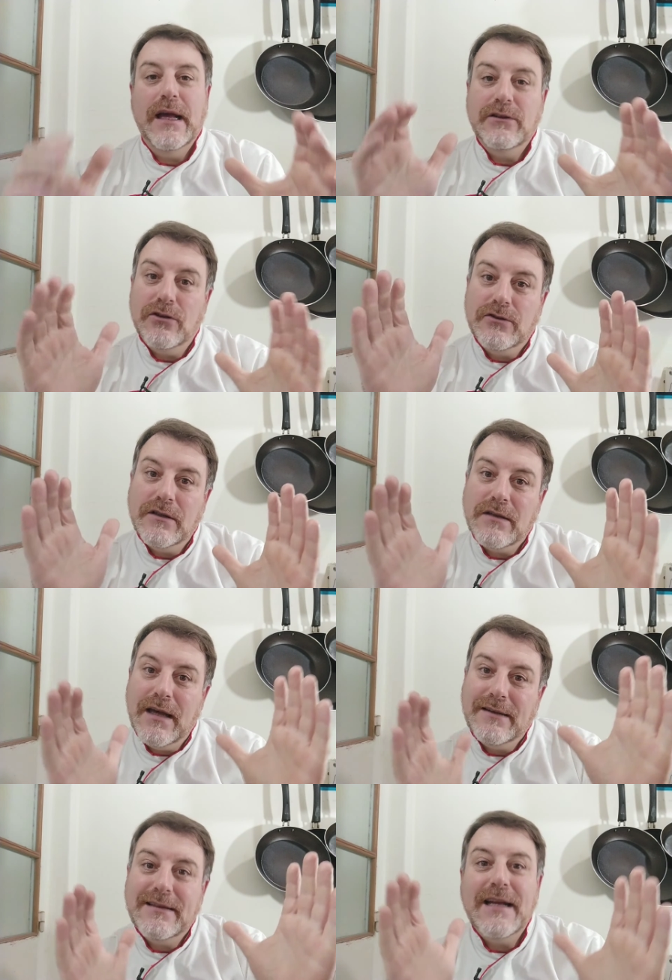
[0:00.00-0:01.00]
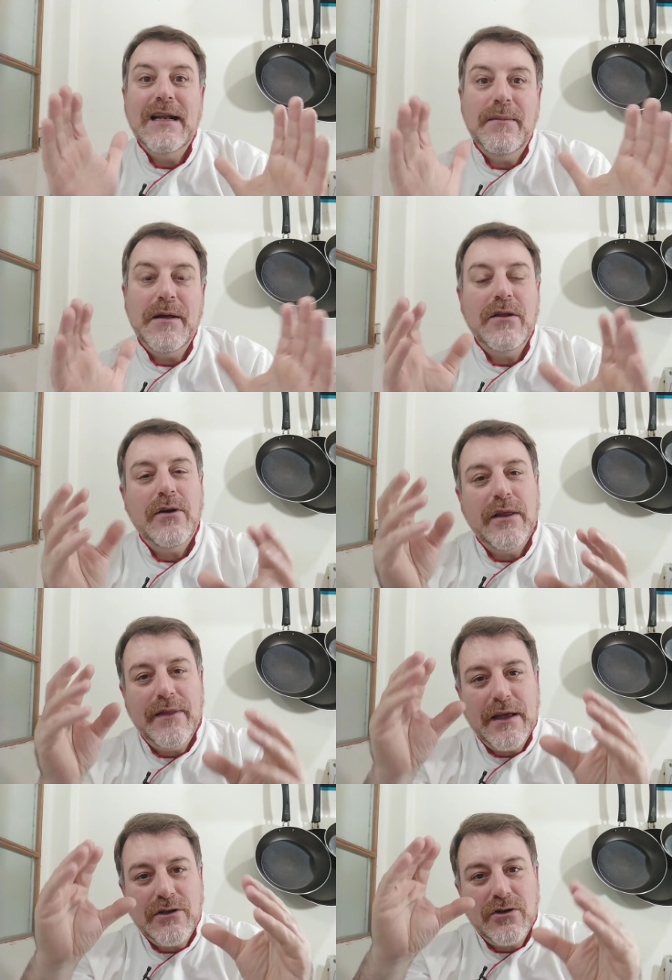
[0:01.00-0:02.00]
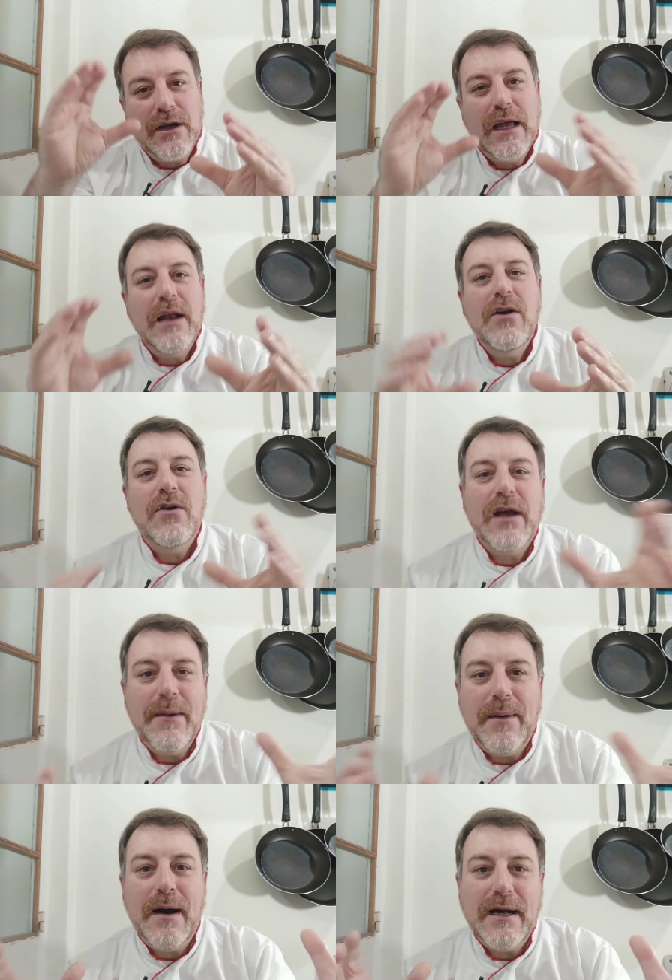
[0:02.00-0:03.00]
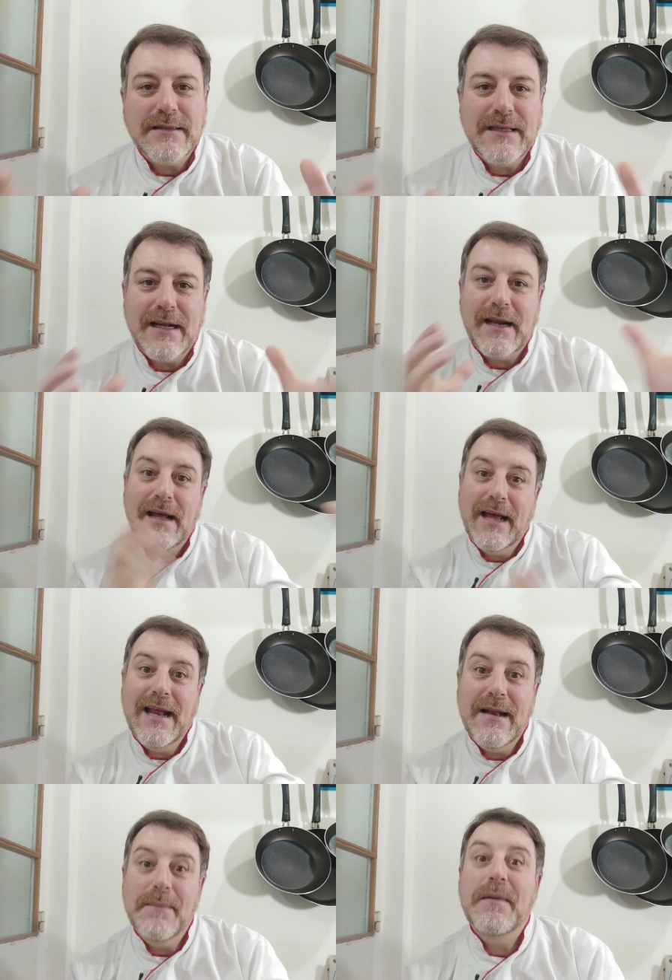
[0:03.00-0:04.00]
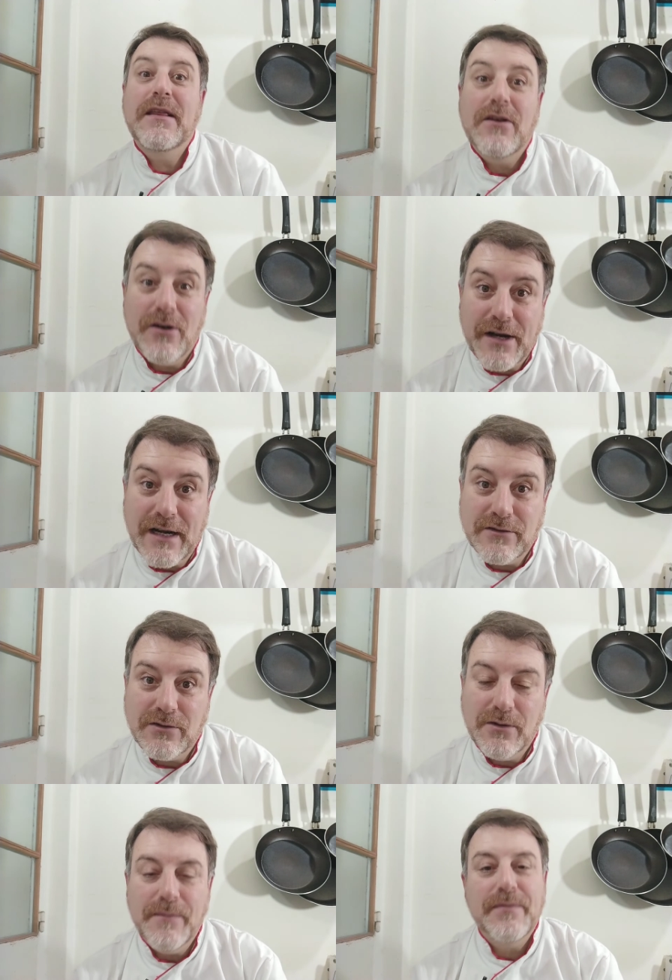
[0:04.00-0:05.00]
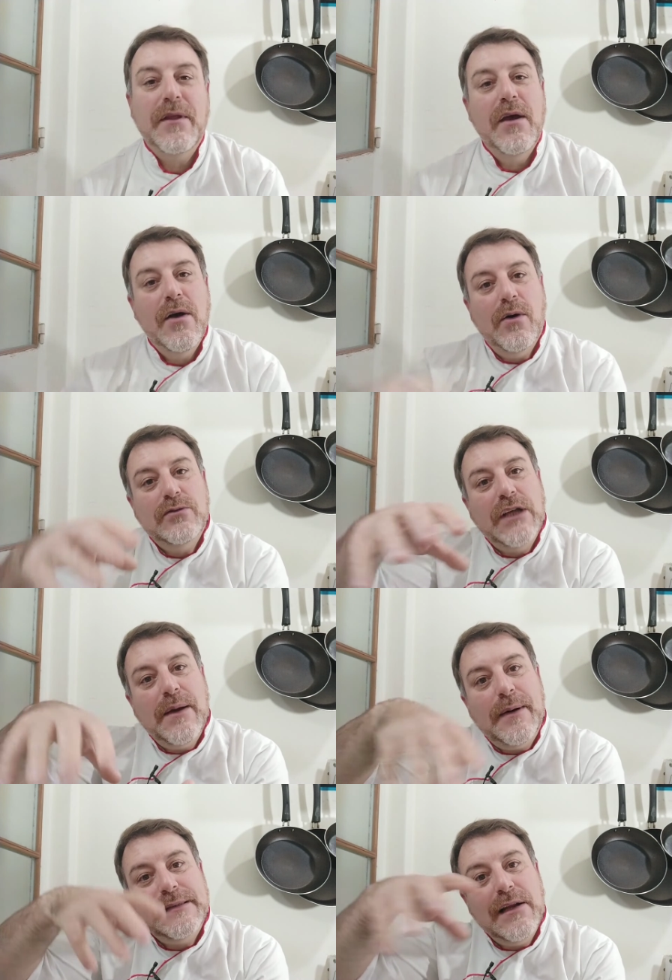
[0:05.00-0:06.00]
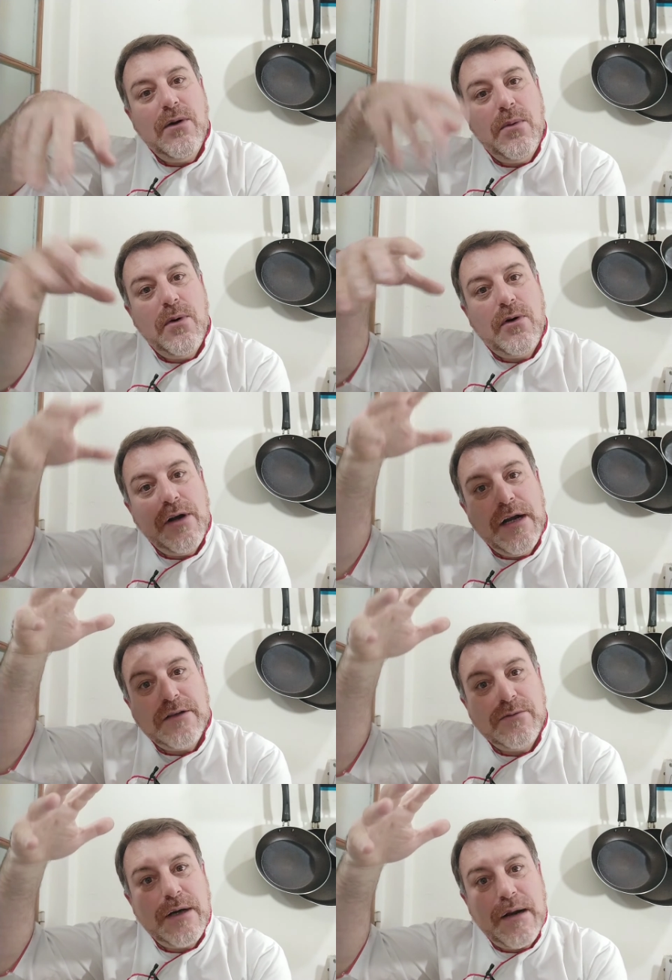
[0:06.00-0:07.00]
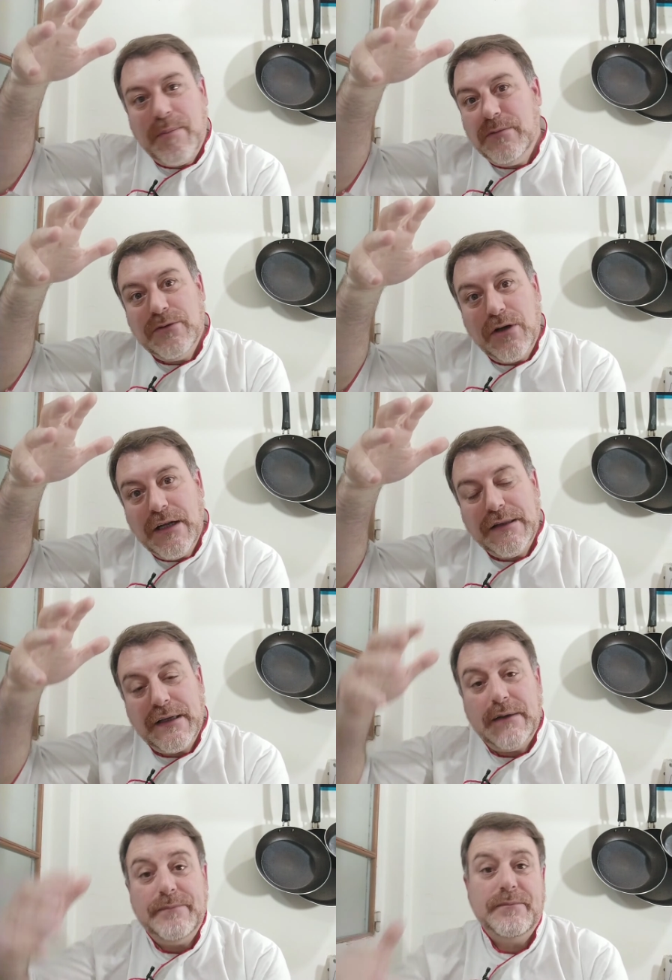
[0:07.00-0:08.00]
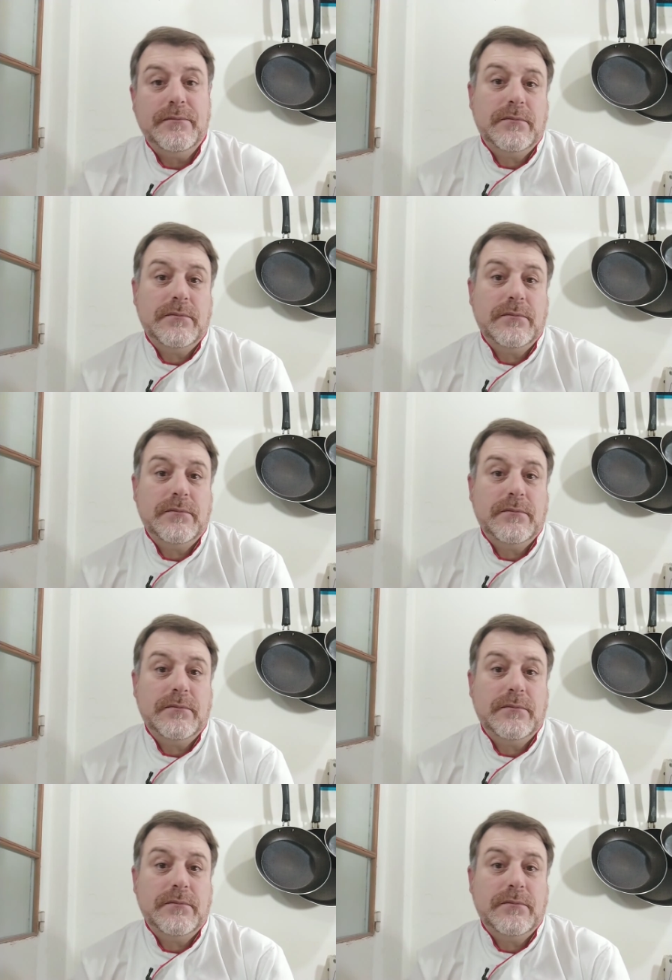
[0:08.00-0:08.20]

Entonces está en el medio. De hecho, ¿qué es lo que va a hacer el medio graso? Ustedes baten los huevos con el azúcar a punto letra.